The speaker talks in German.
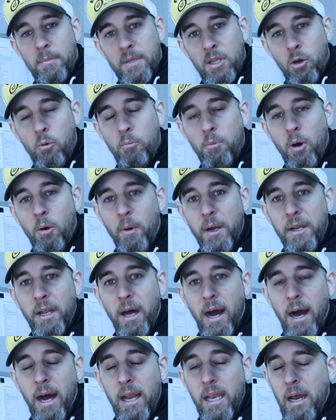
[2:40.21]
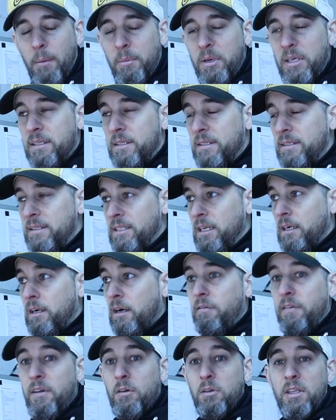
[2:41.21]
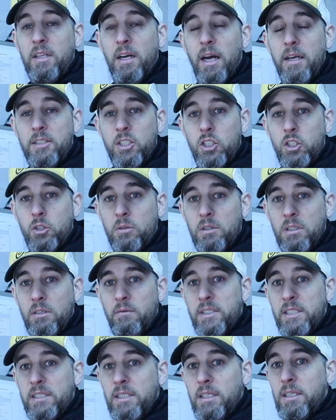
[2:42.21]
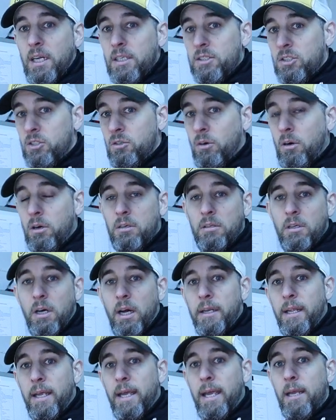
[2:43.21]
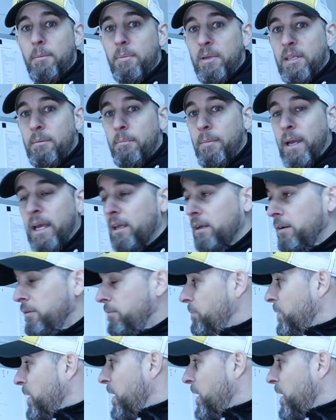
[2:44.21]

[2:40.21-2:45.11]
der Umbau meiner Harley, habe ich ca. 430 Stunden investiert, also ist doch eine erhebliche Menge,